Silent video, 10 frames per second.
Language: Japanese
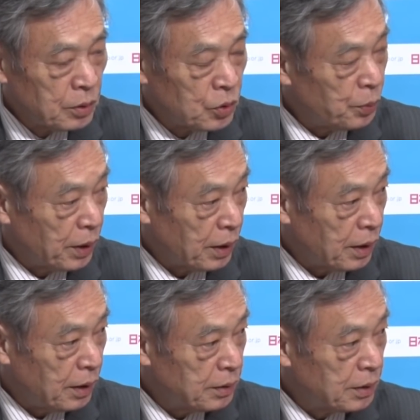答弁か
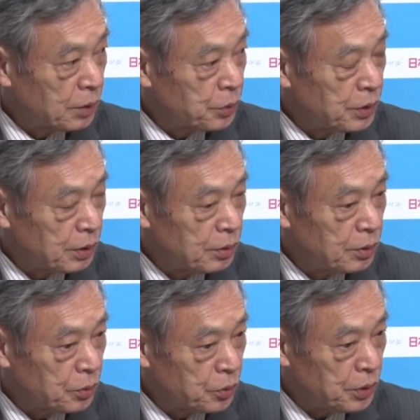らスタートしてるっ
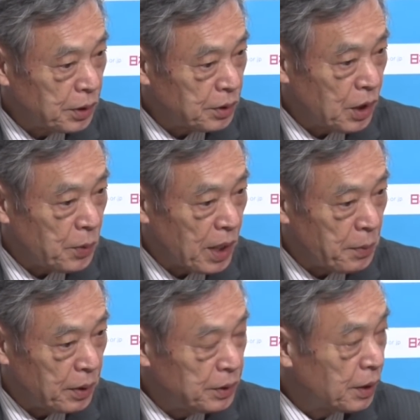ていうことをいささかも
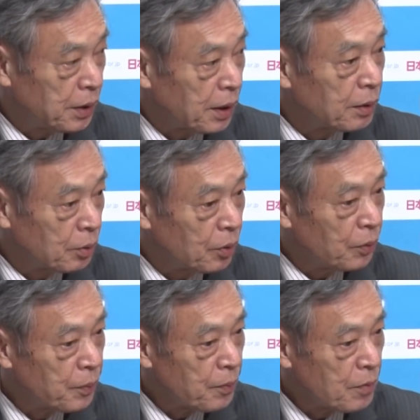曖昧にしちゃならんと
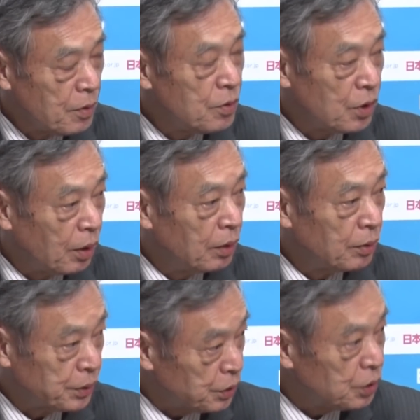いうふうには
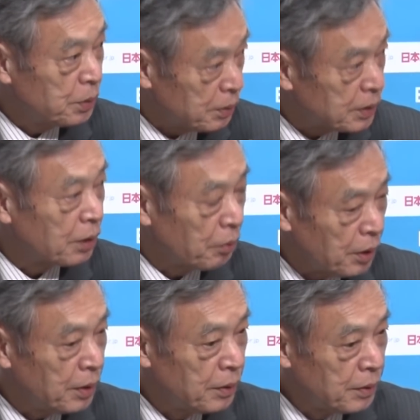私は思いますけど
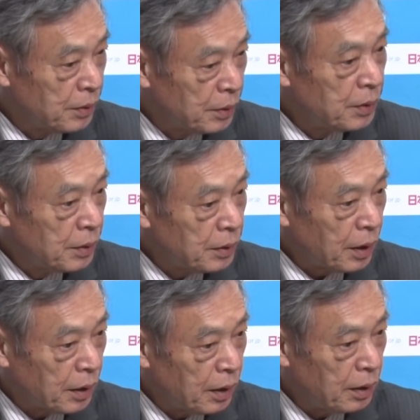ね
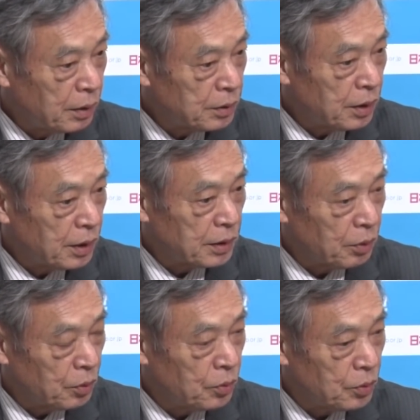だから佐川
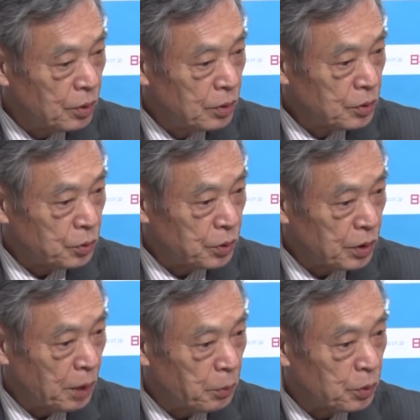さんの証人喚